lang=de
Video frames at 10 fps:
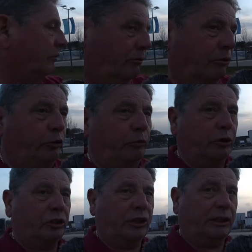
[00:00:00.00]
wo
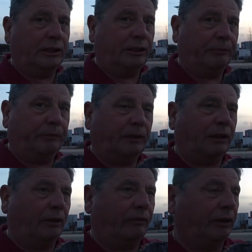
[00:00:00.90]
Hümer steht.
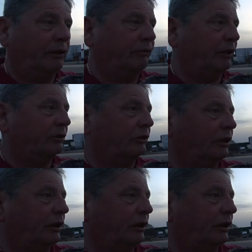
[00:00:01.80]
Da werden die Fahrzeuge